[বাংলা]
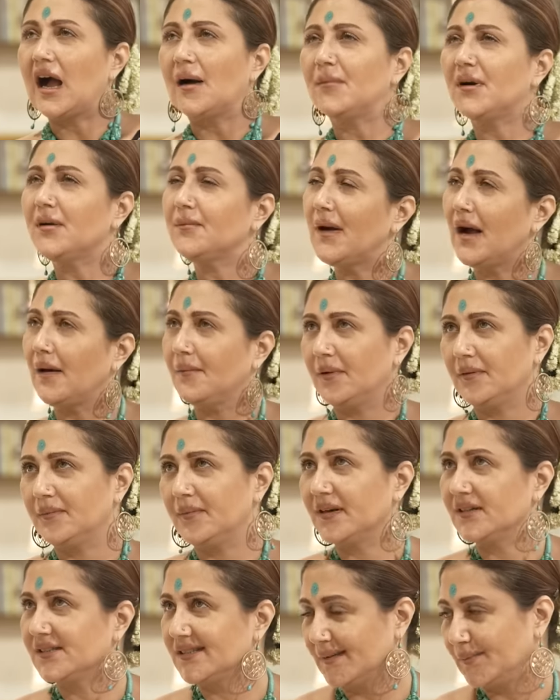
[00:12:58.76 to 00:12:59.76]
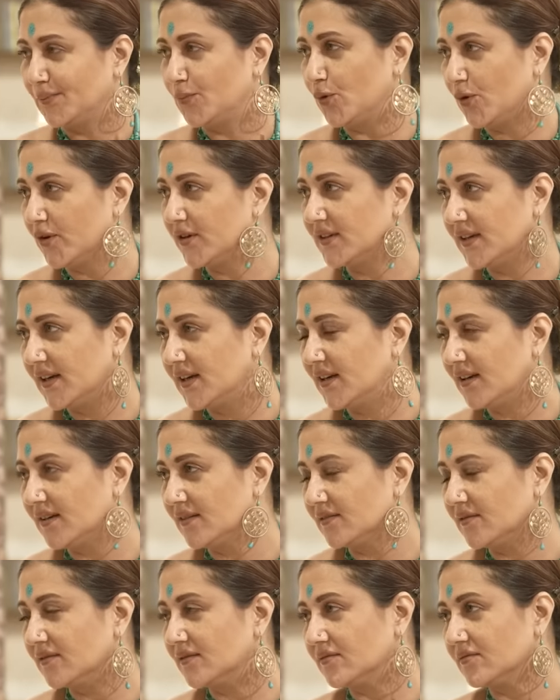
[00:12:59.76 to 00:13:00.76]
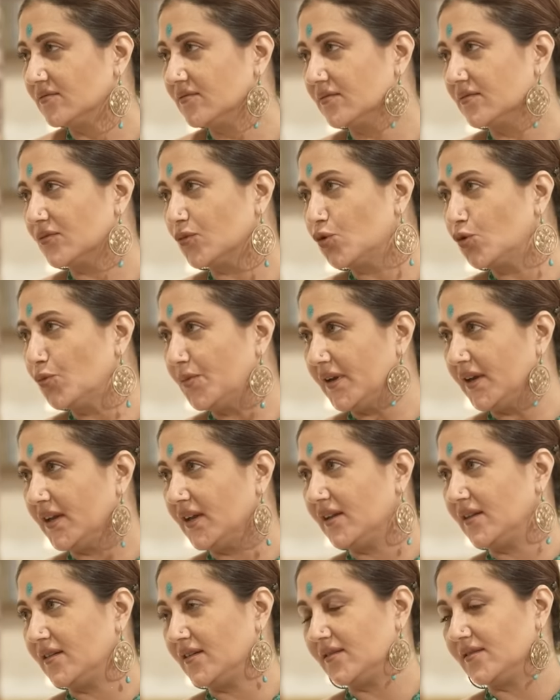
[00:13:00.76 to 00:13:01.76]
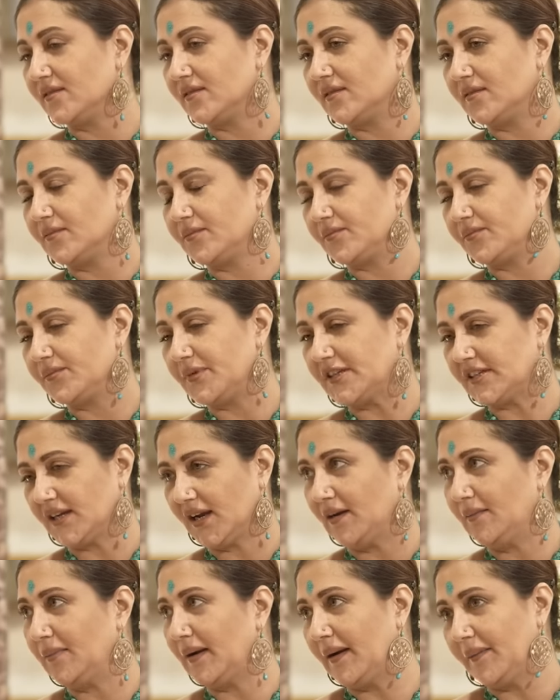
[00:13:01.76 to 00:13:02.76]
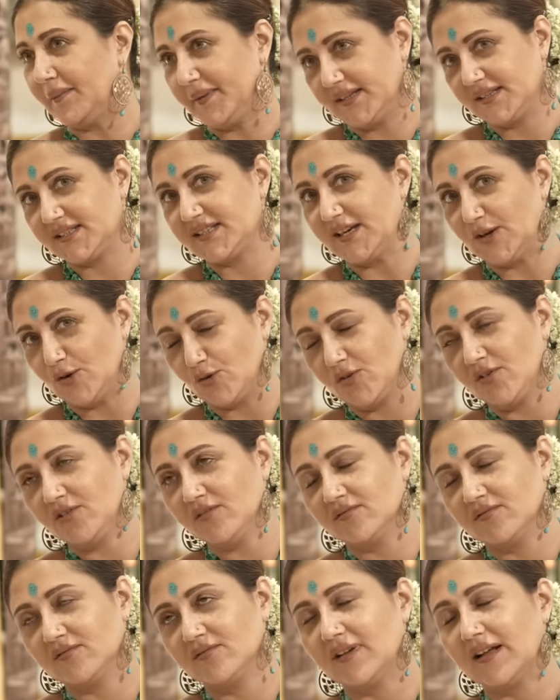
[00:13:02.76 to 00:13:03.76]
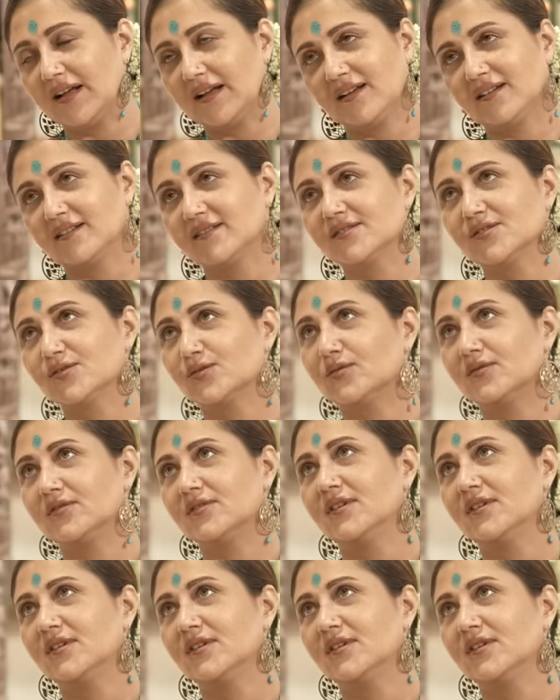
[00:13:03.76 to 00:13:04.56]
আমার বাবা মার সাপোর্ট খুবই বিশালভাবে ছিল ছিল সো